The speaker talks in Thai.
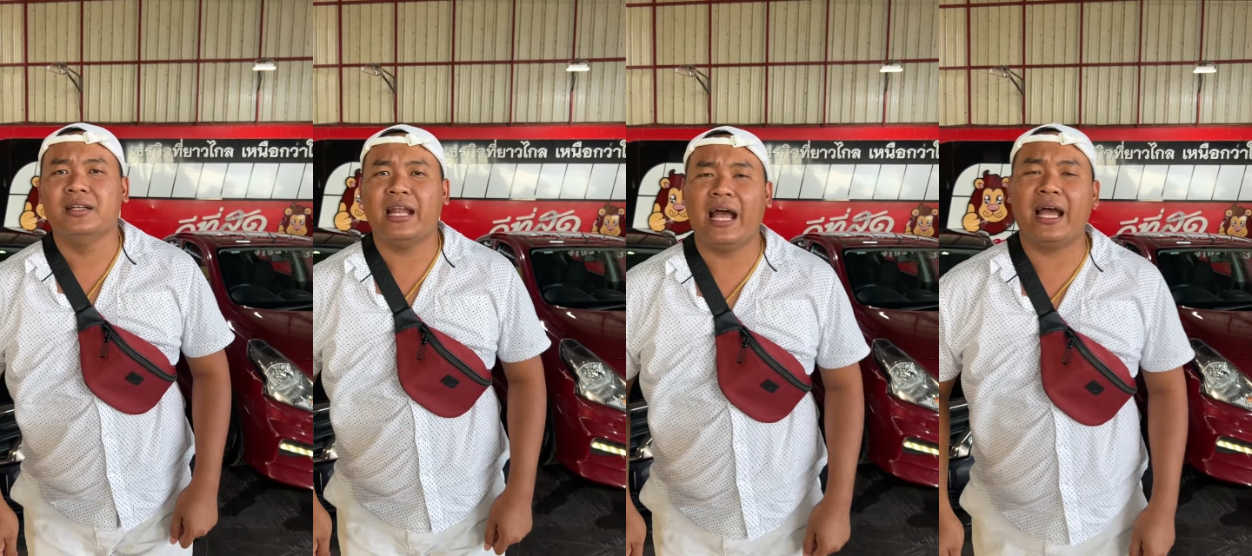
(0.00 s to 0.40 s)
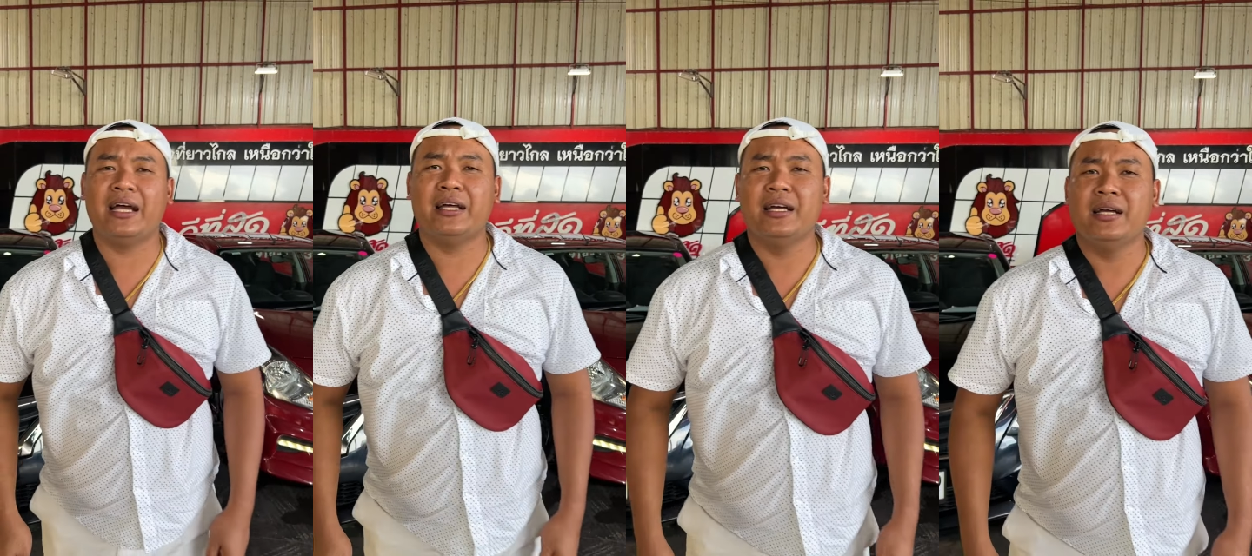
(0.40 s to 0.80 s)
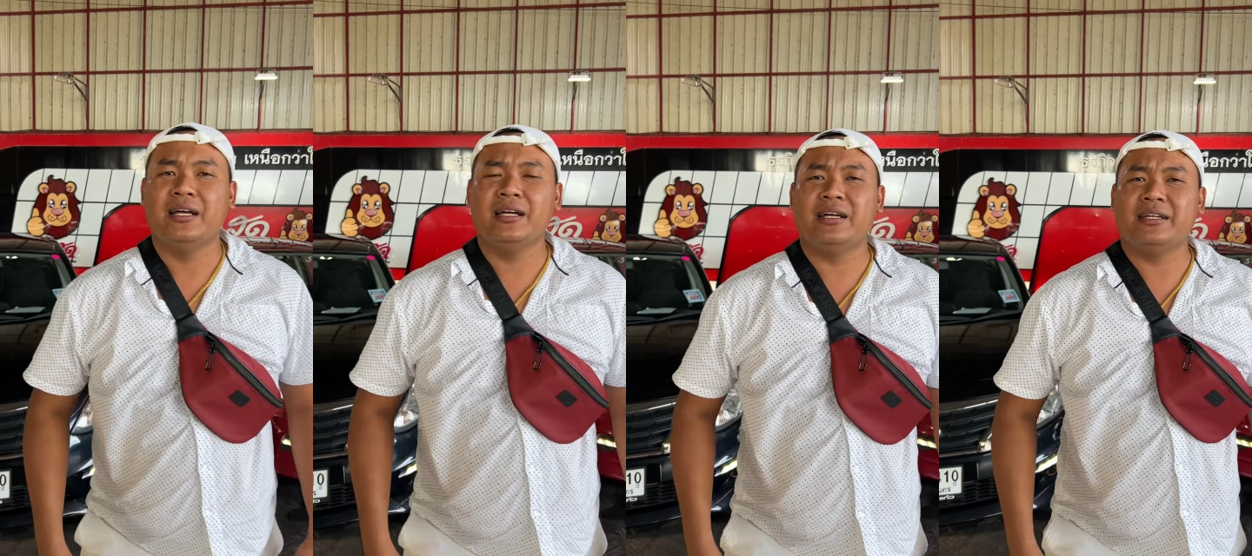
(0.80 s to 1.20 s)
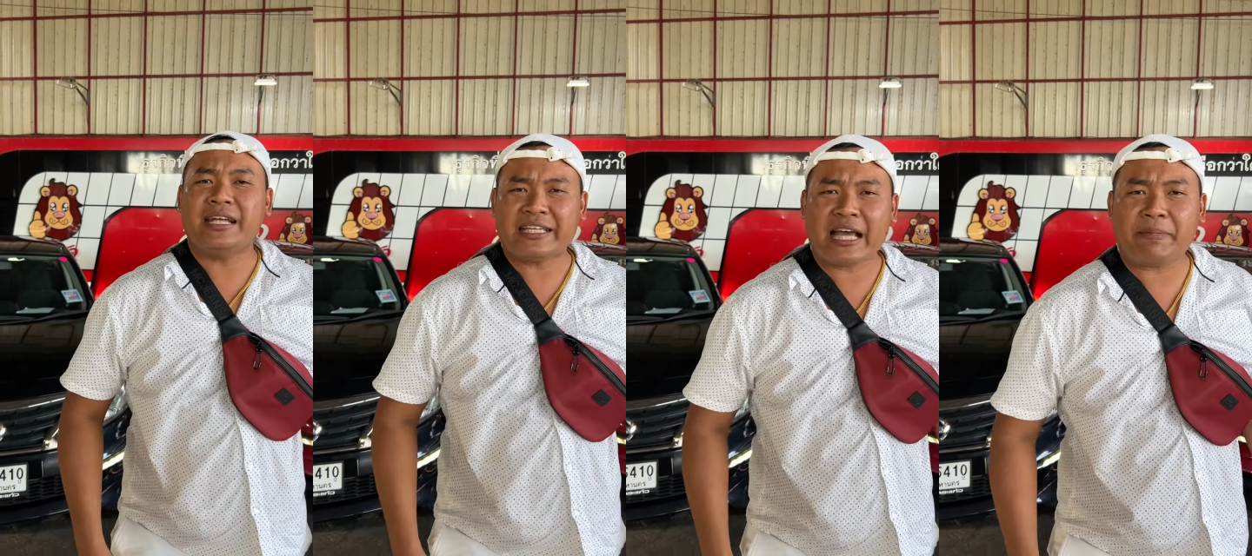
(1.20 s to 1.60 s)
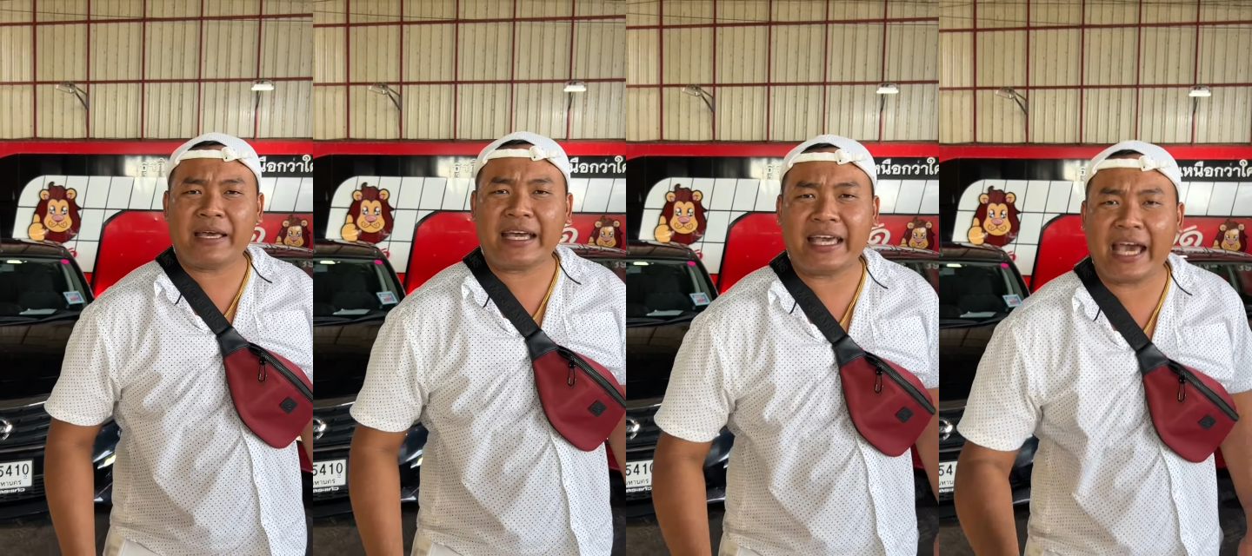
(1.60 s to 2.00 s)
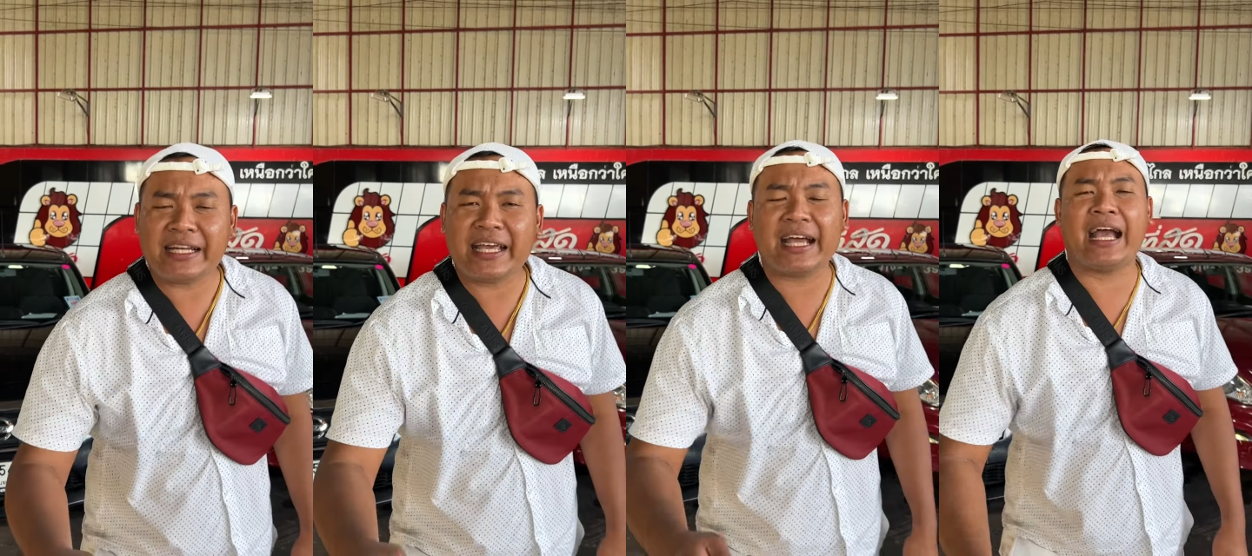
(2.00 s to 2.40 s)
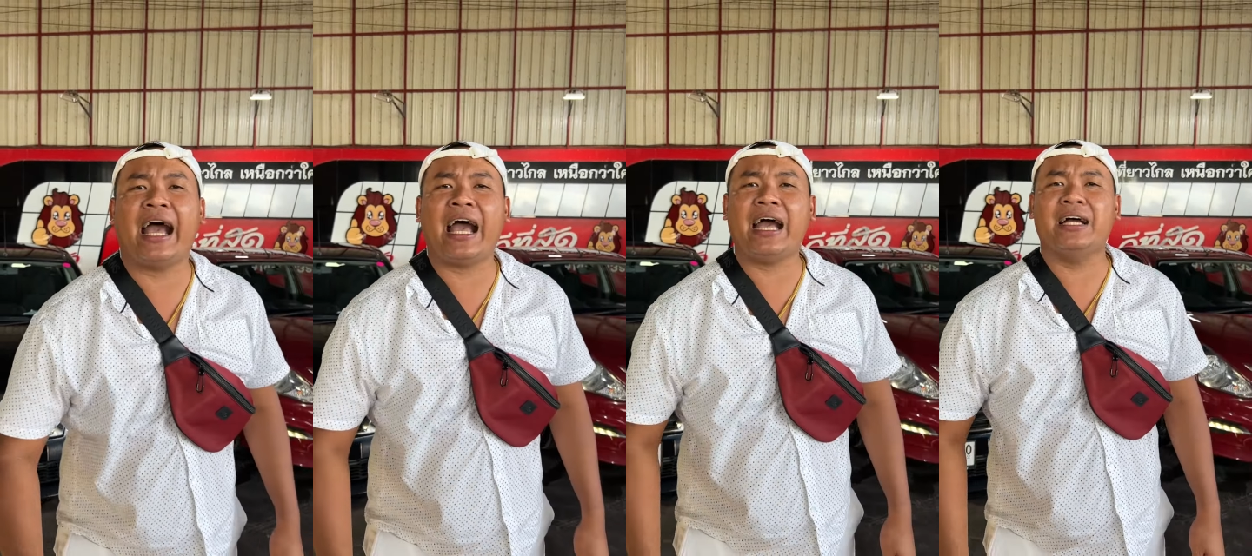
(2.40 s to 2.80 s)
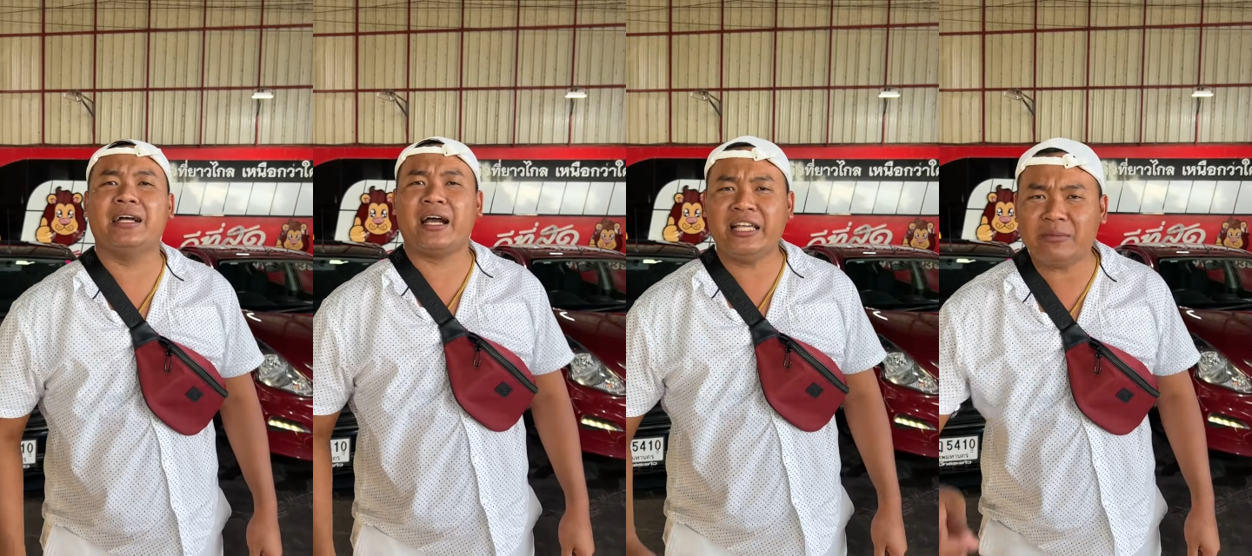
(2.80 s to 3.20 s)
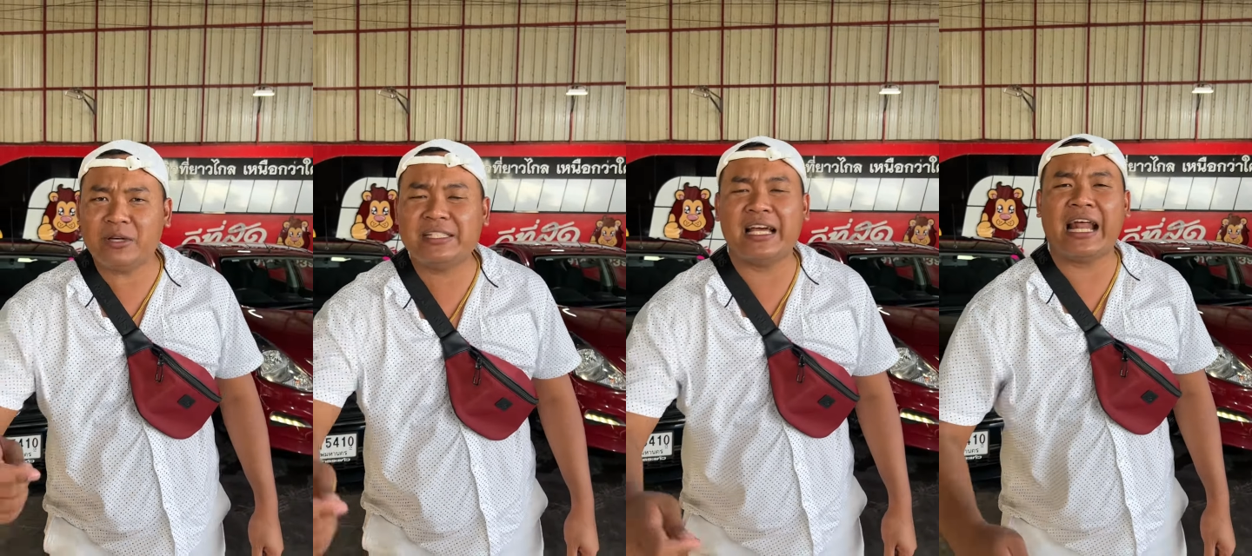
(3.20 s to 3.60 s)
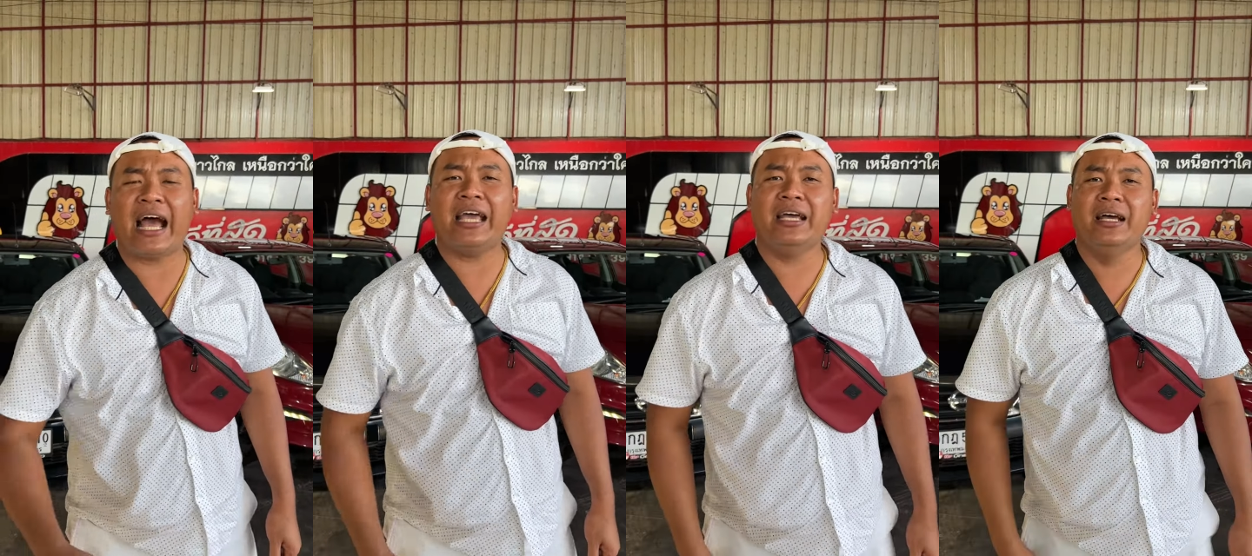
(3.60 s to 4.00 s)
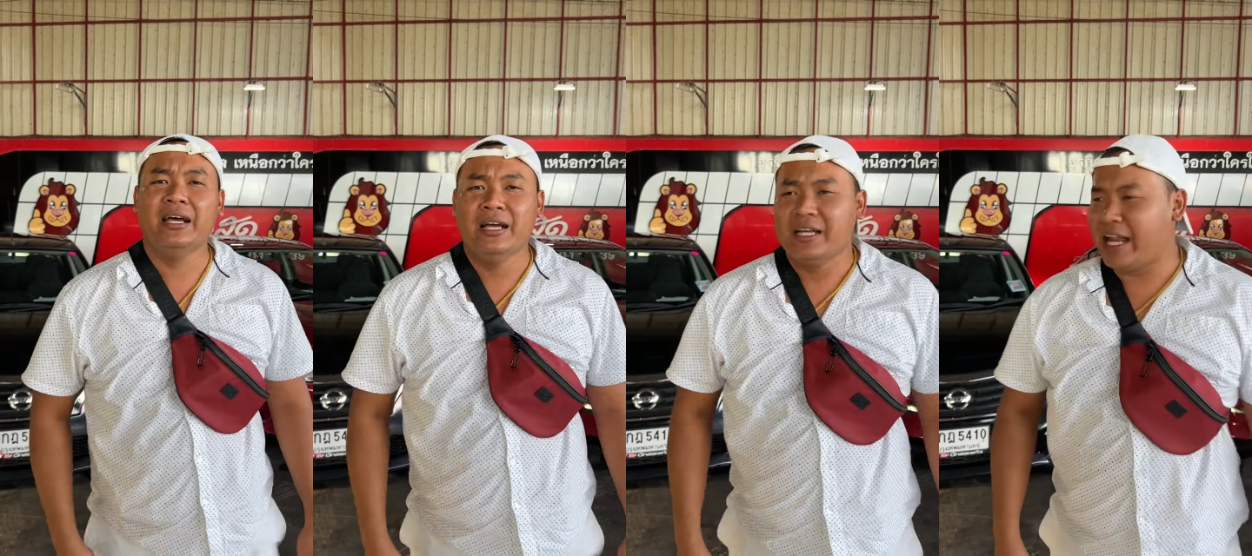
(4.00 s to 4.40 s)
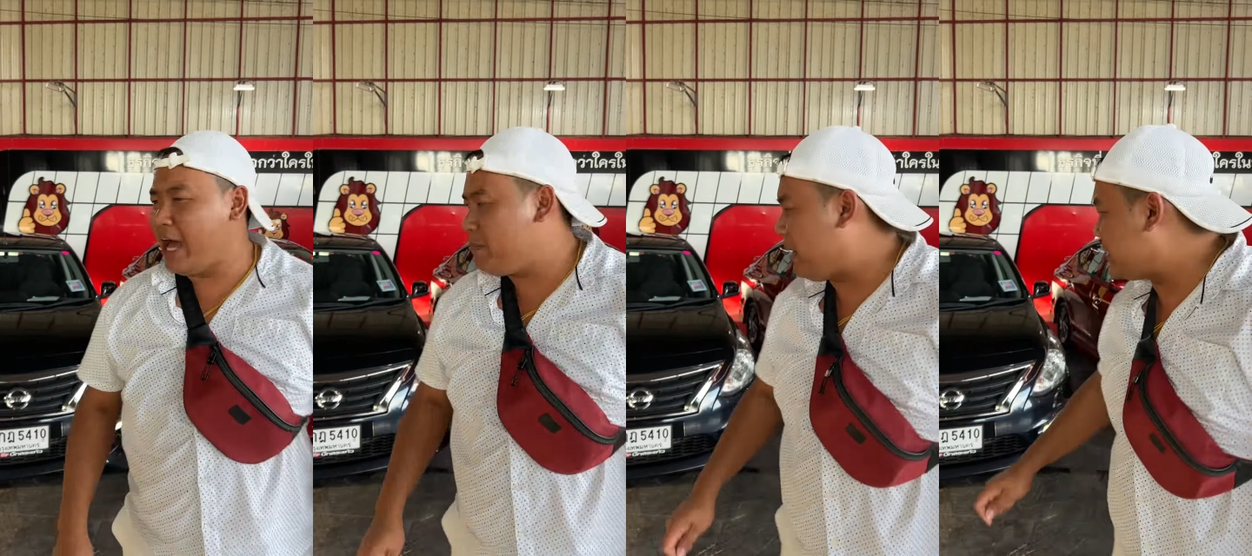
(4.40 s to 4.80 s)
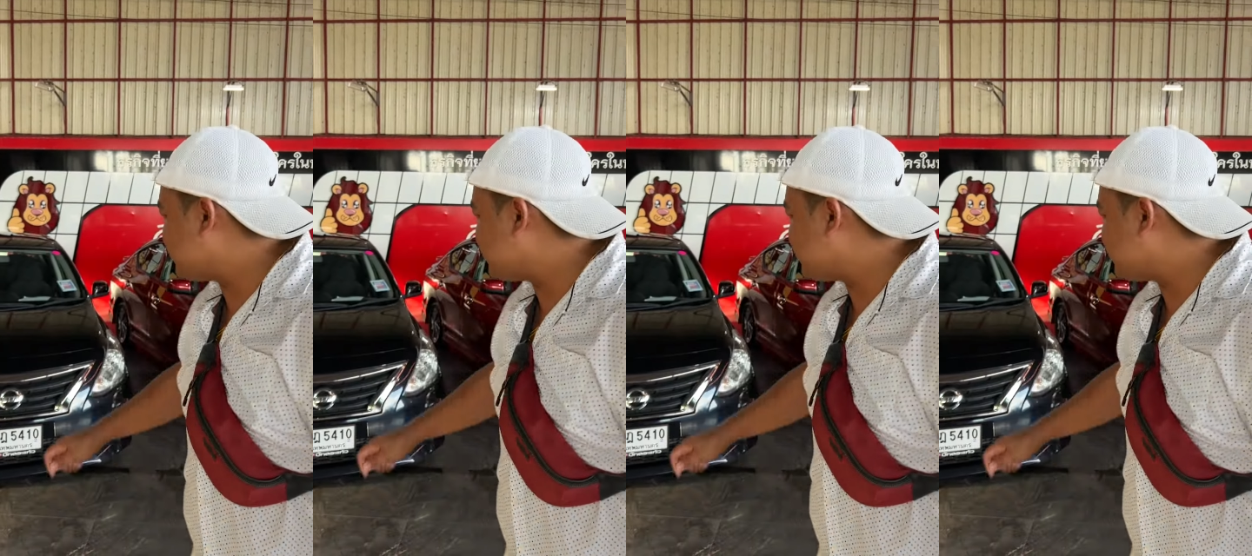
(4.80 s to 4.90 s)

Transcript: นะได้จับแค่แขนแค่ขา ก็ยังไม่เสียดายนะปัด